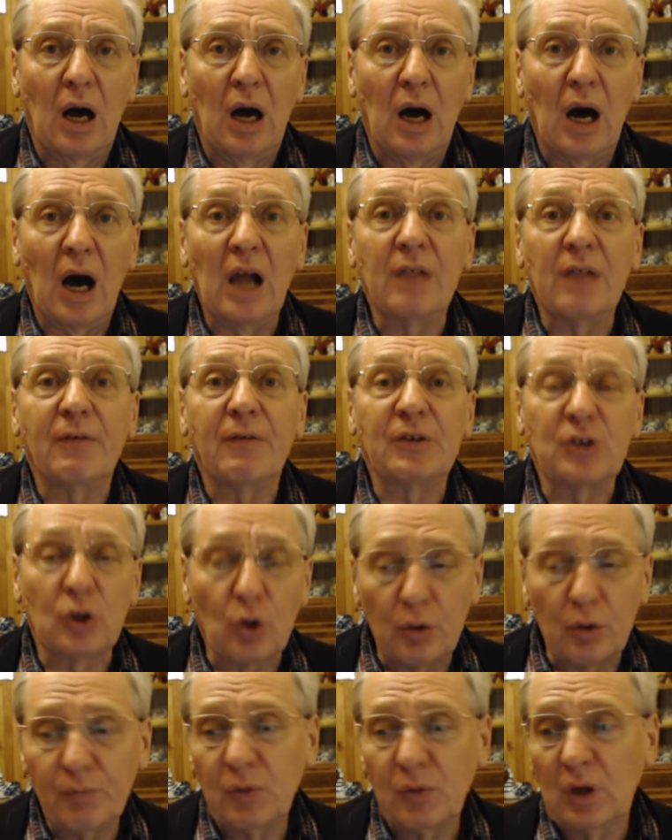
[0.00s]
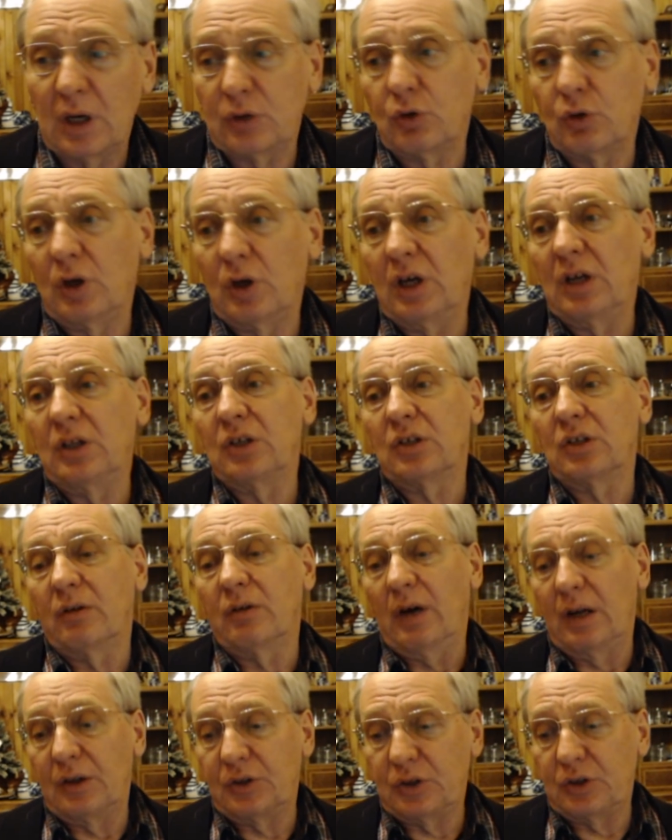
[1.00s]
Alpha Zero, которая
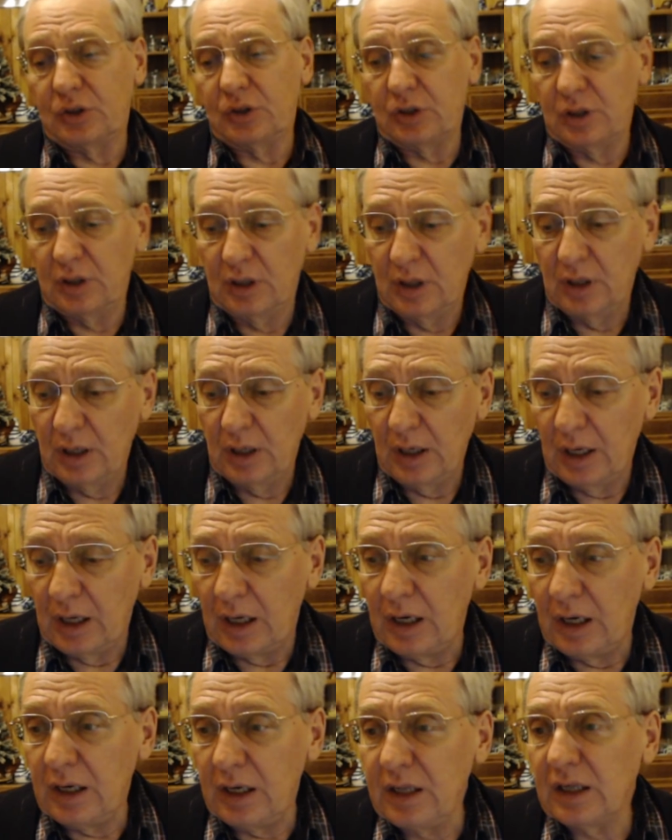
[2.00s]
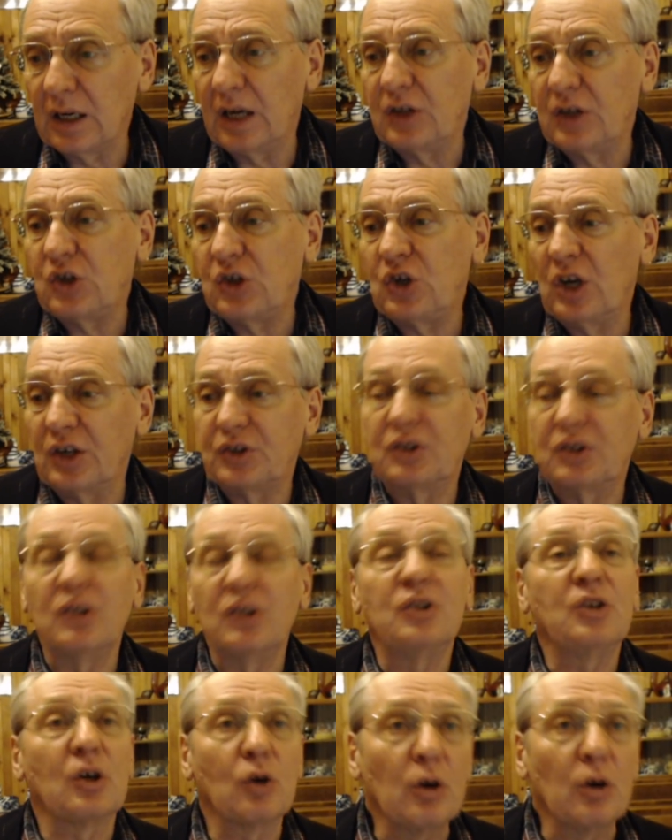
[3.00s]
называлась Lila Chess
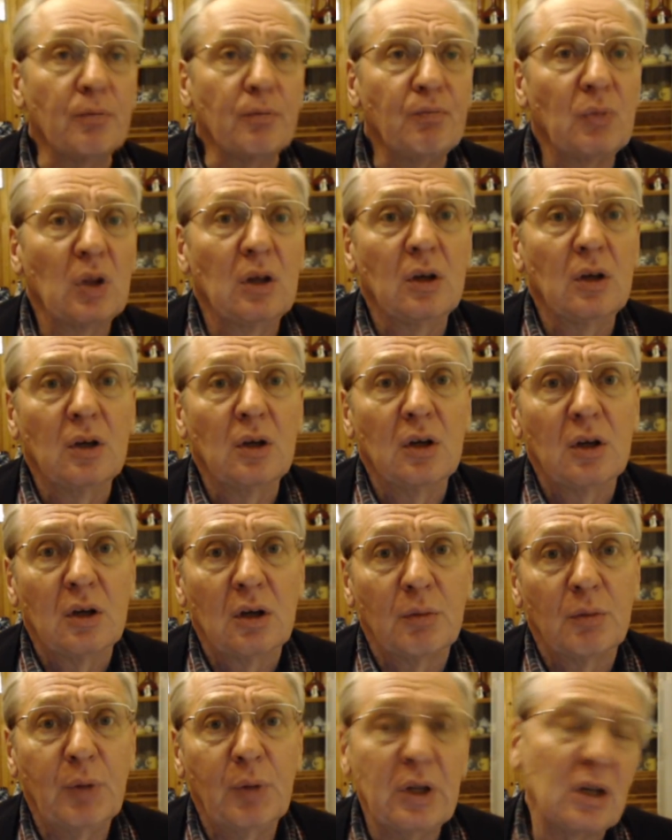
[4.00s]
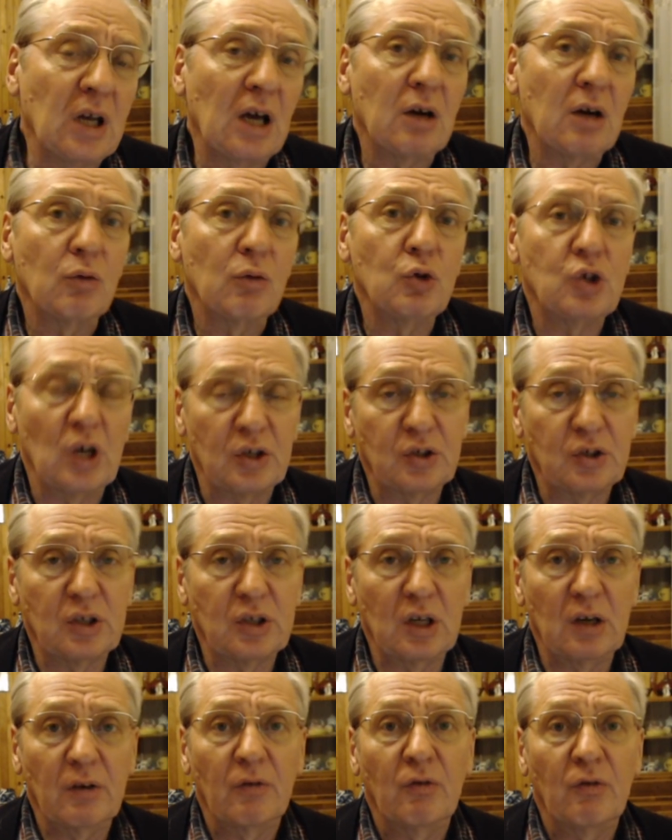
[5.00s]
Zero, приняла
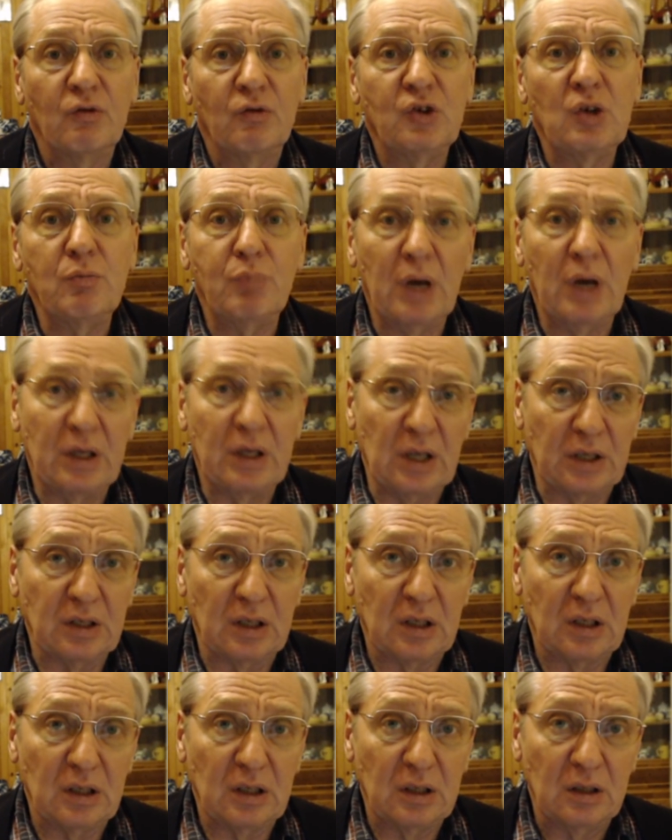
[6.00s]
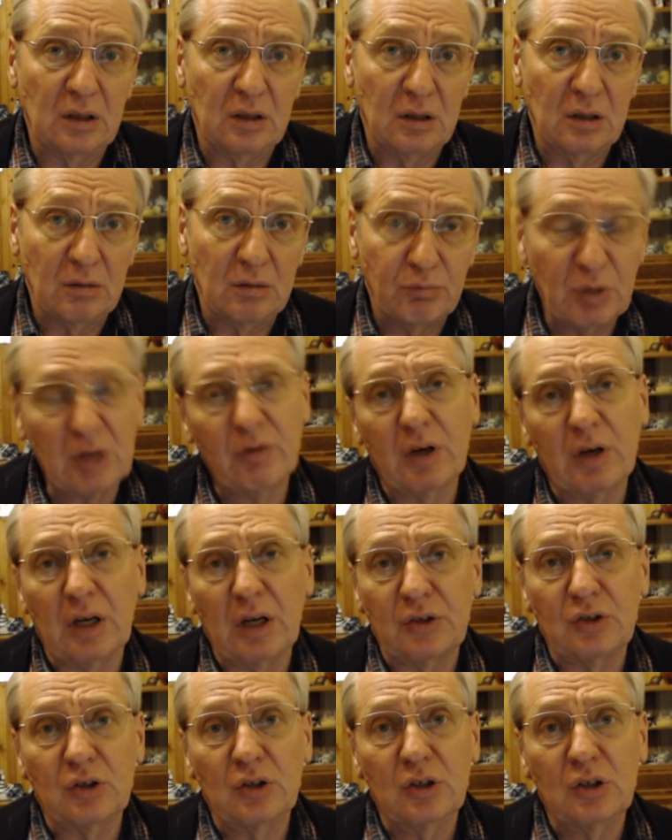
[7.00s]
участие в чемпионатах. Первый
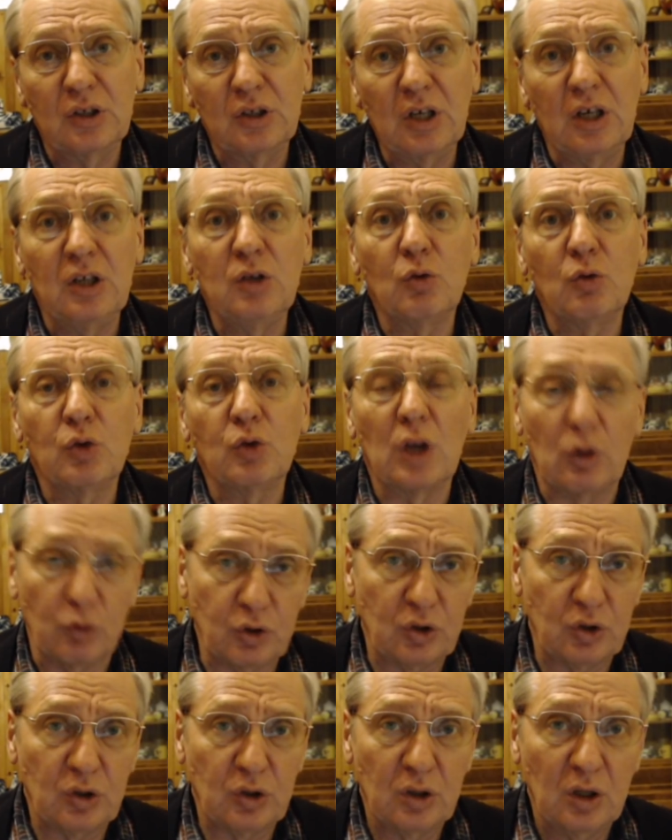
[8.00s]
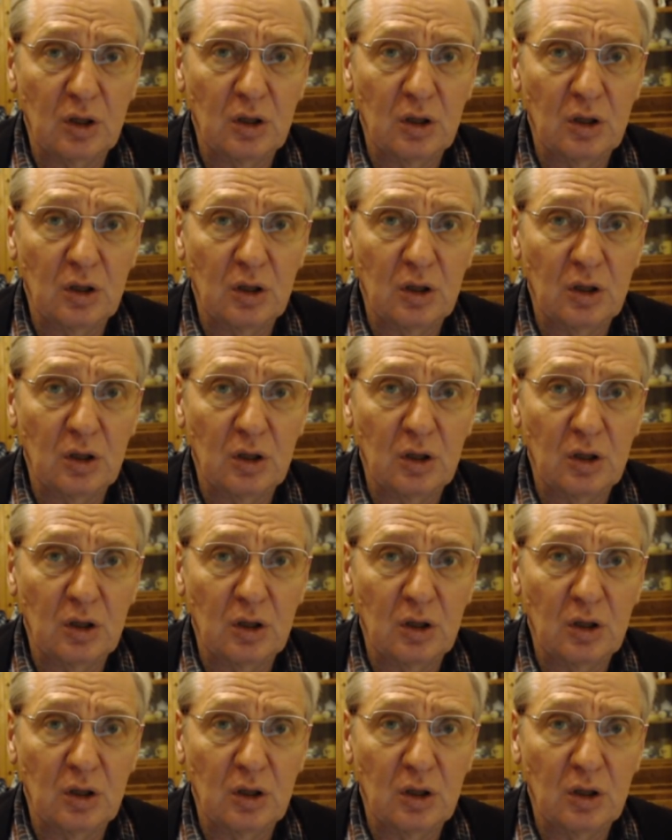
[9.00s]
раз ей не удалось,